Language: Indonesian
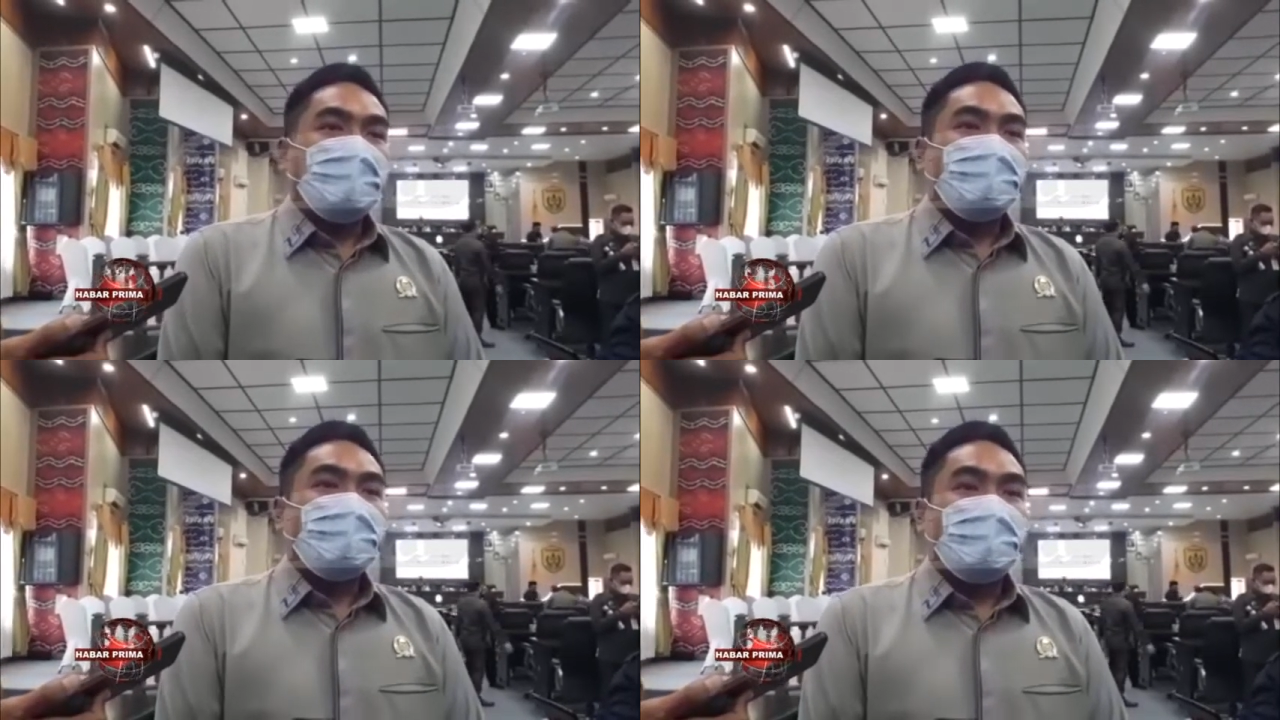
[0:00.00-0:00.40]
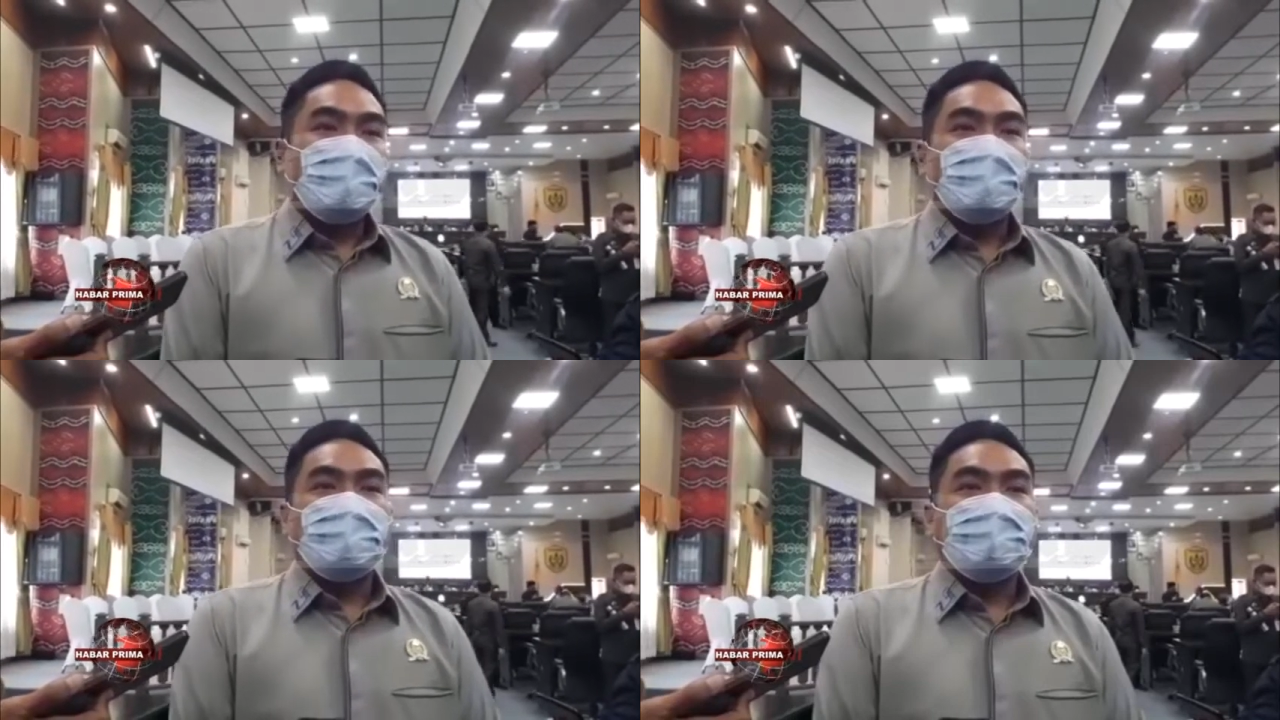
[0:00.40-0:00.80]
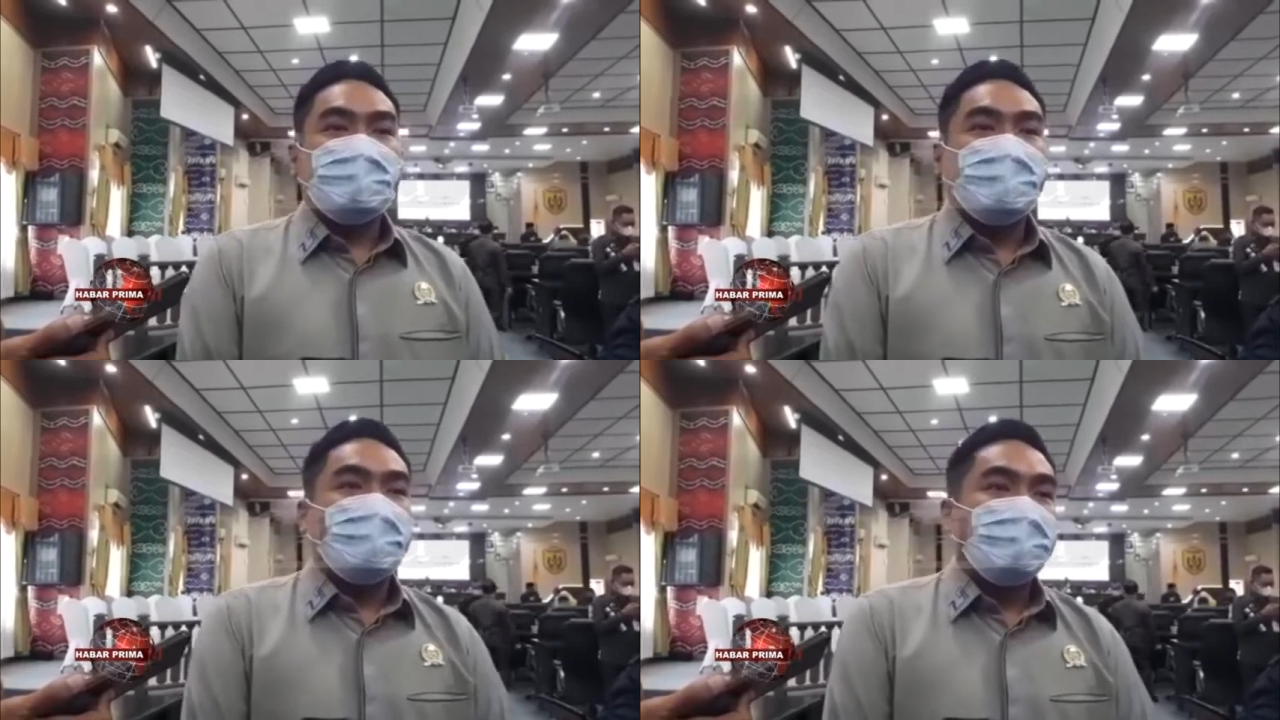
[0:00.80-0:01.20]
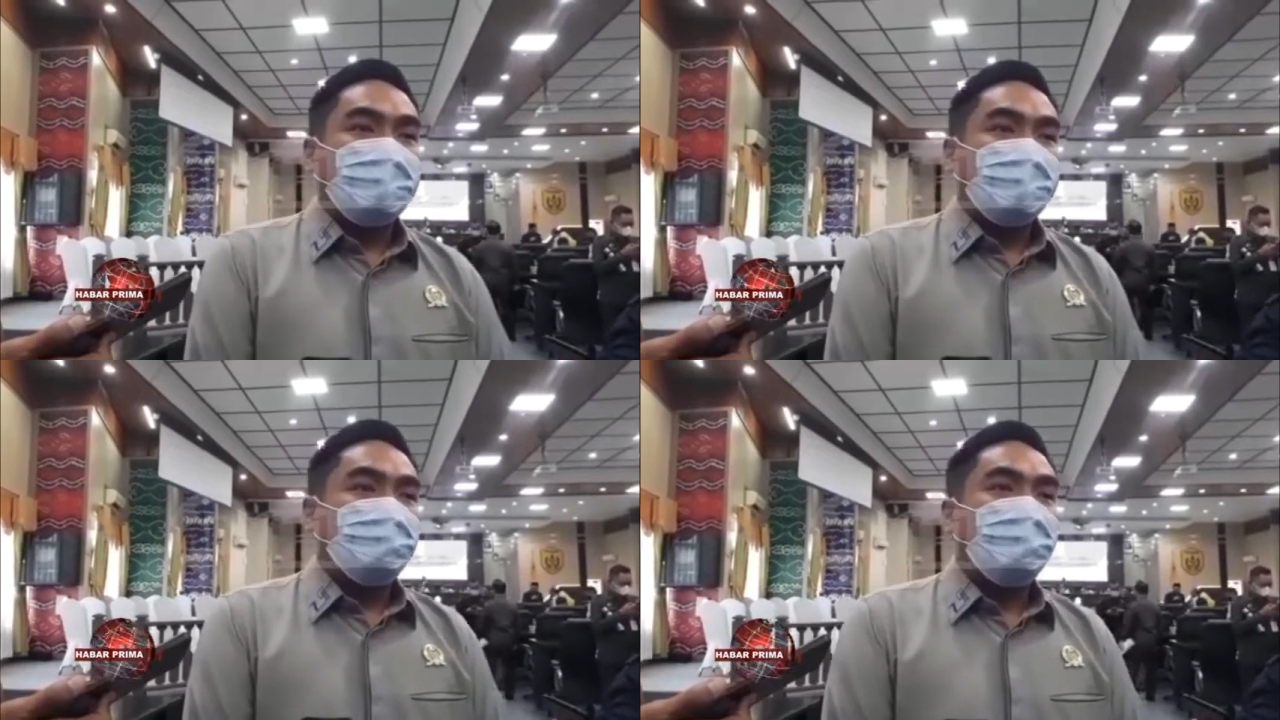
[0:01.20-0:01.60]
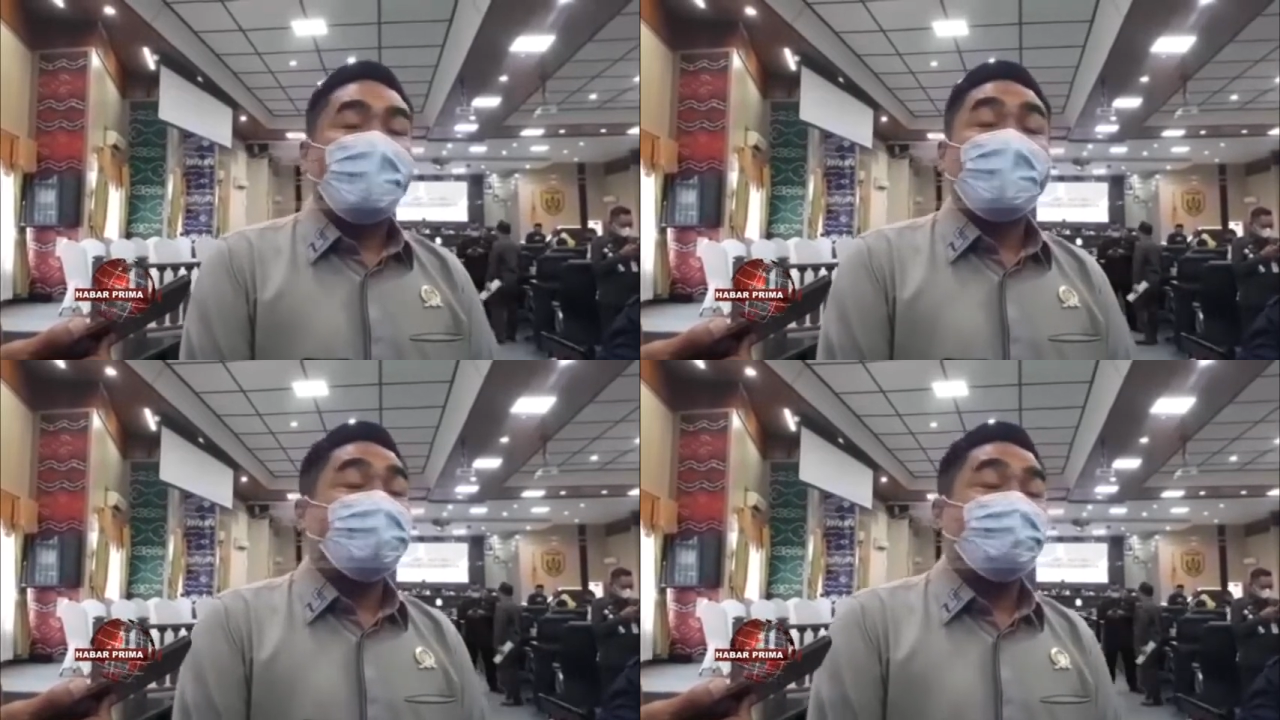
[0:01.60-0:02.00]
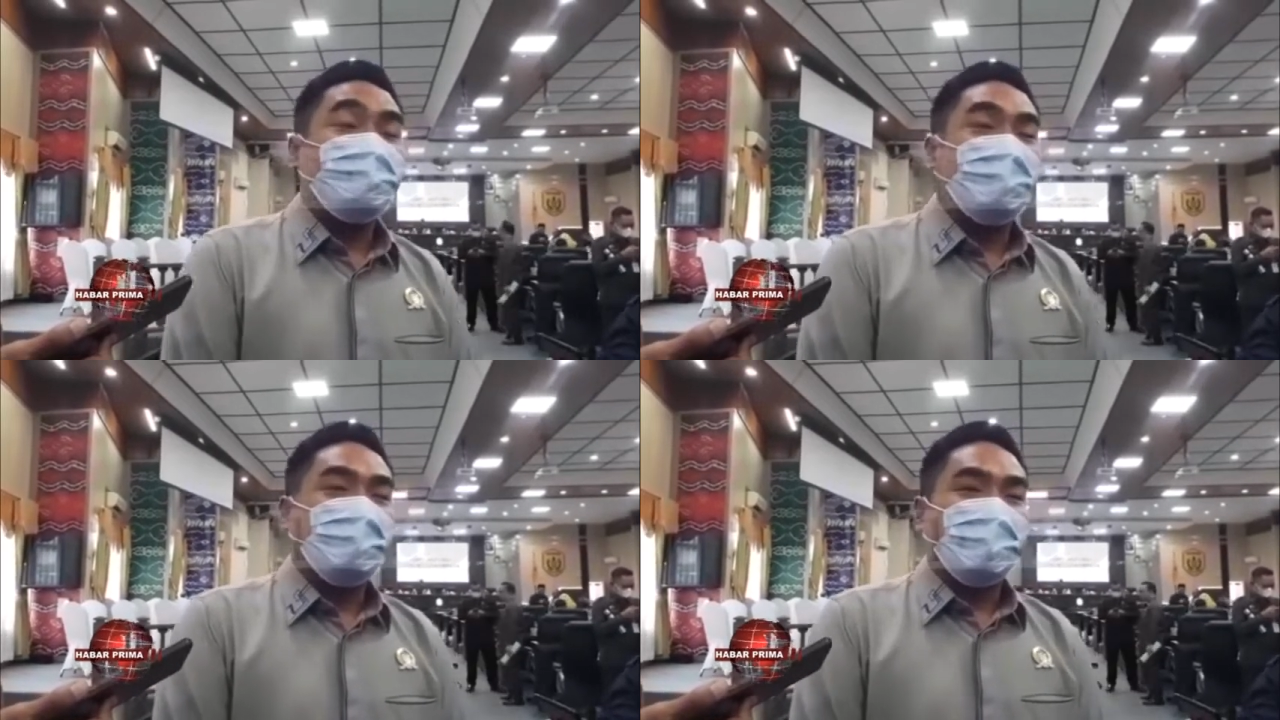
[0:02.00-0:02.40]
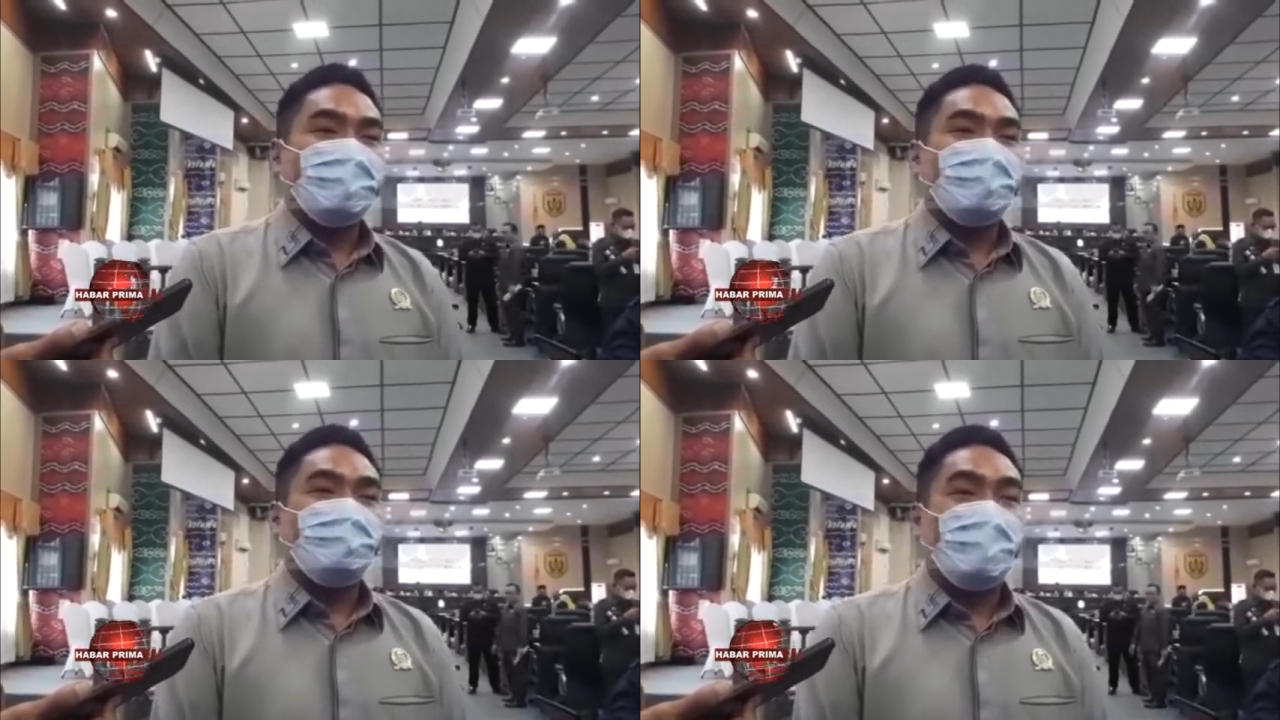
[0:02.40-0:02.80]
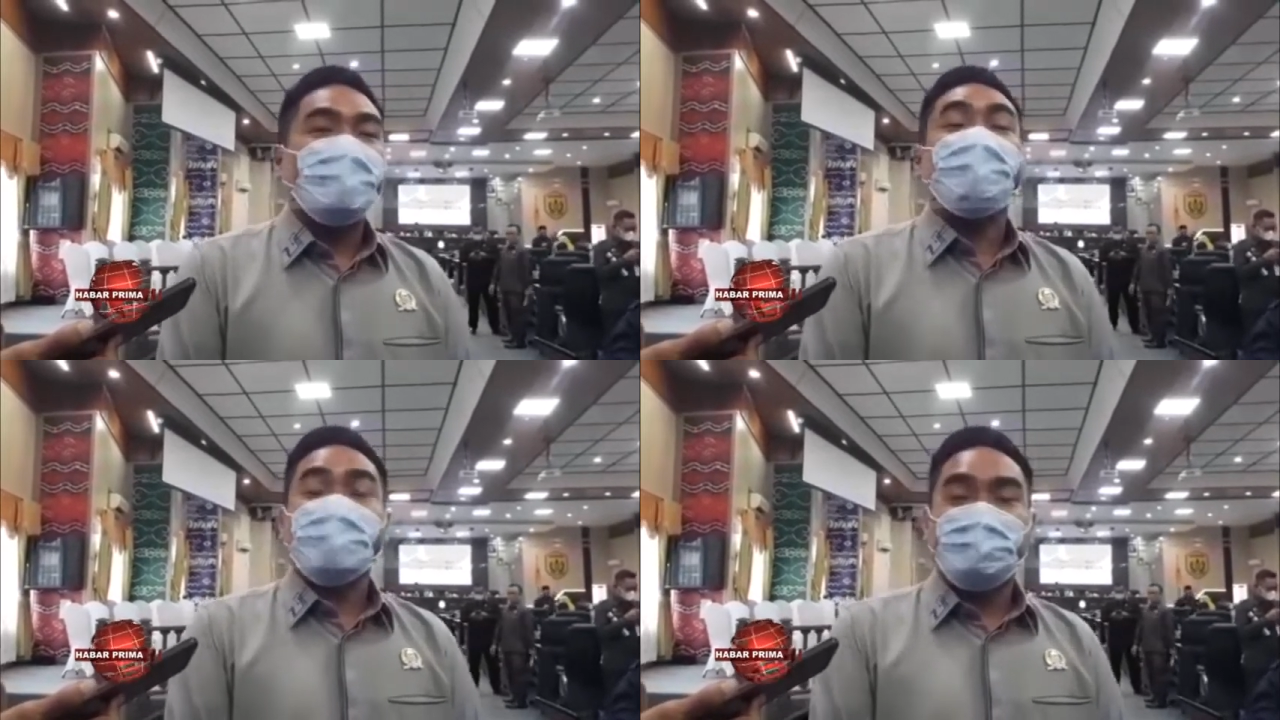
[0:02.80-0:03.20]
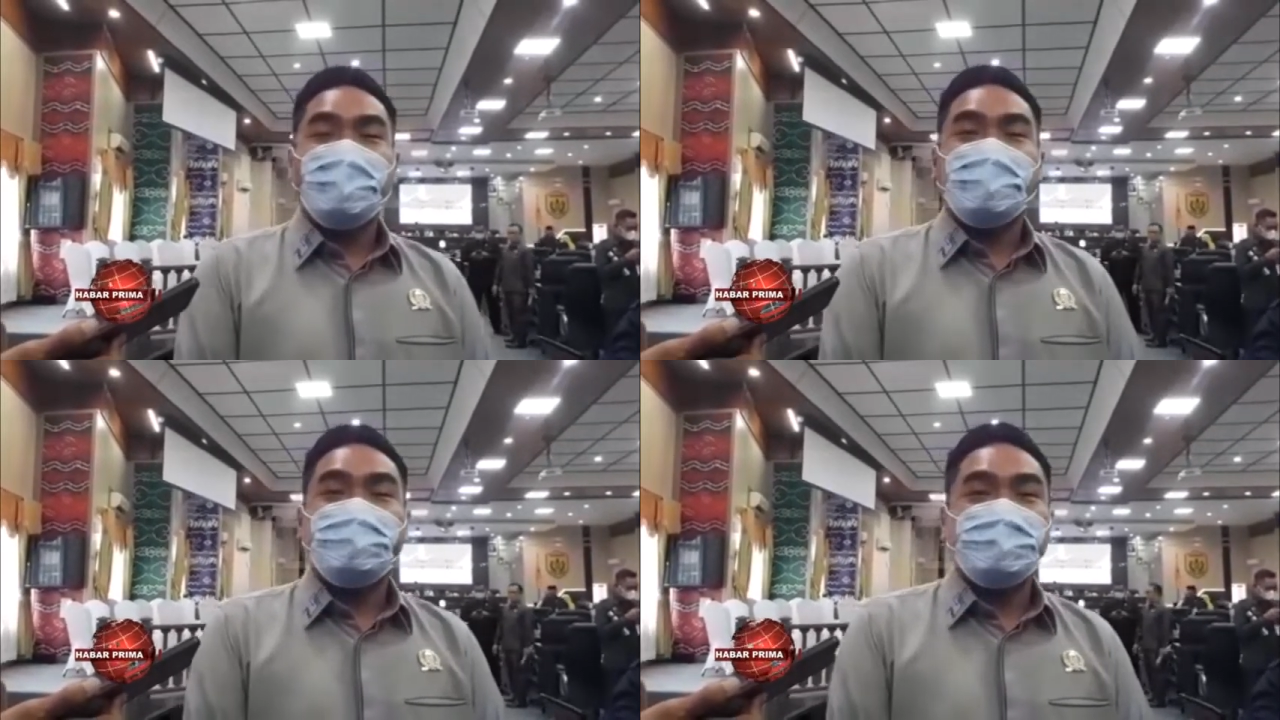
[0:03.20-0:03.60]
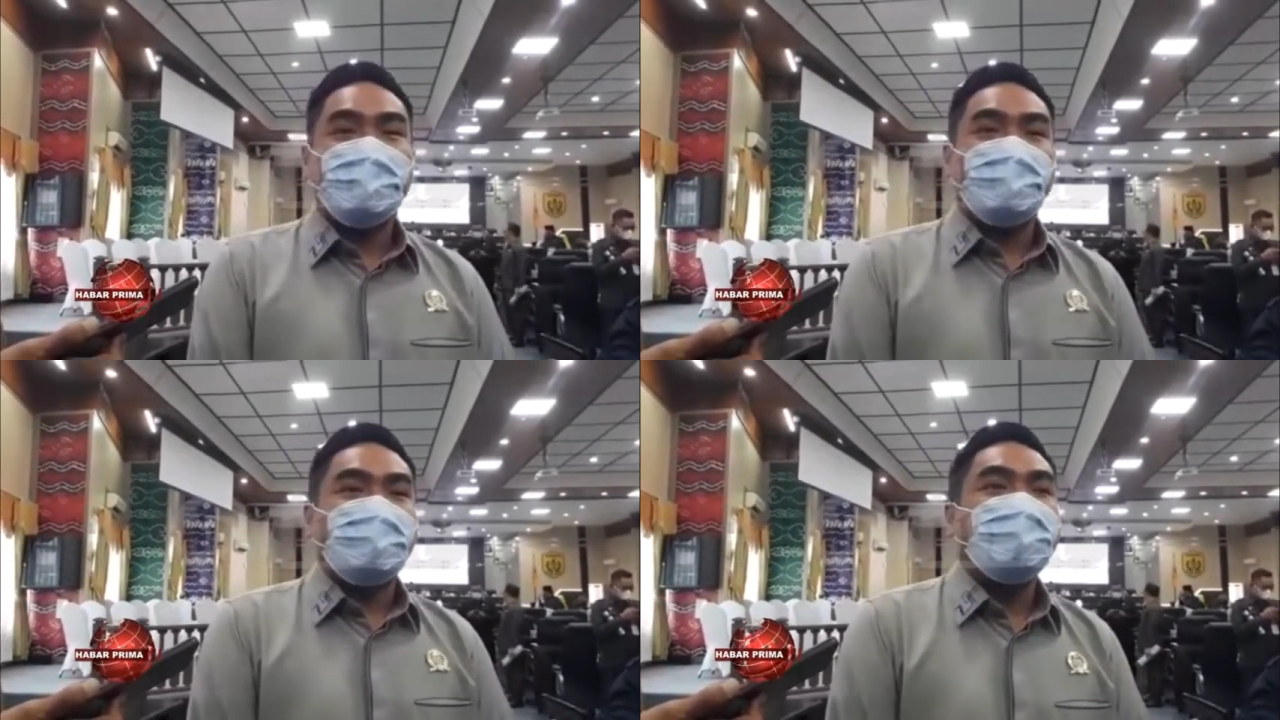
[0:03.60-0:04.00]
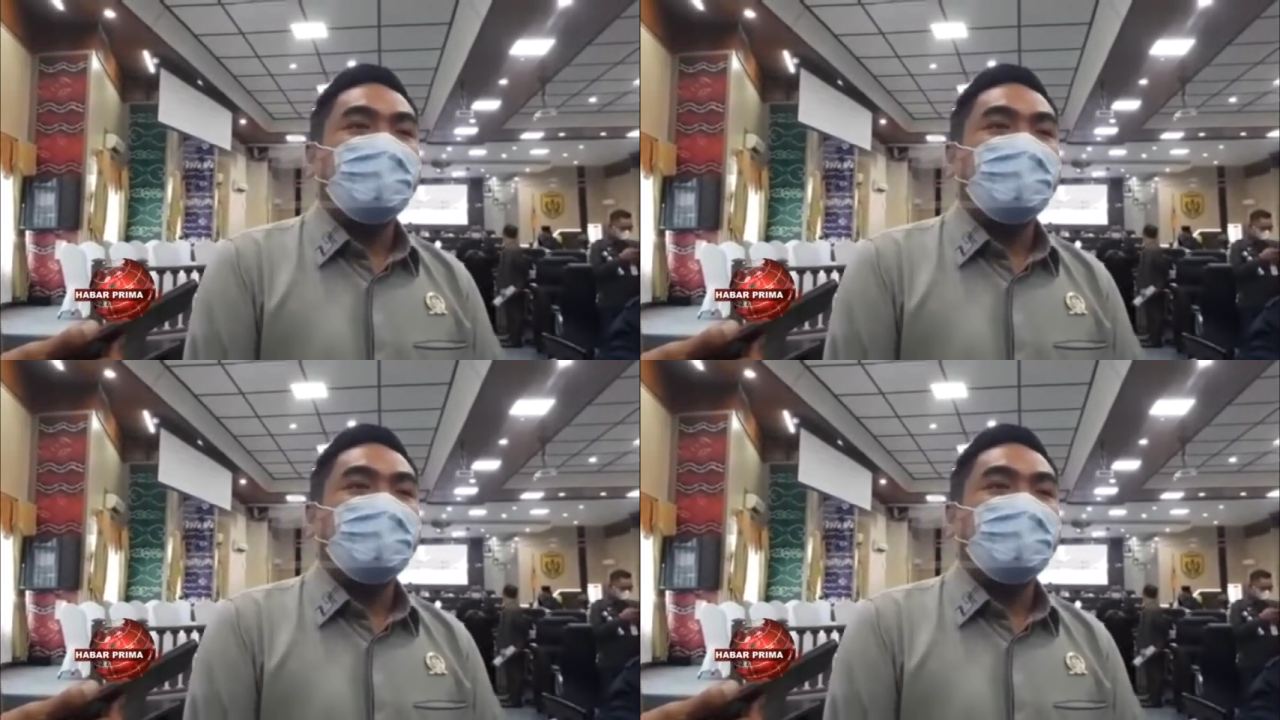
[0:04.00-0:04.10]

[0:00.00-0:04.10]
de dengan memakai semboyan wajah sampai ke puting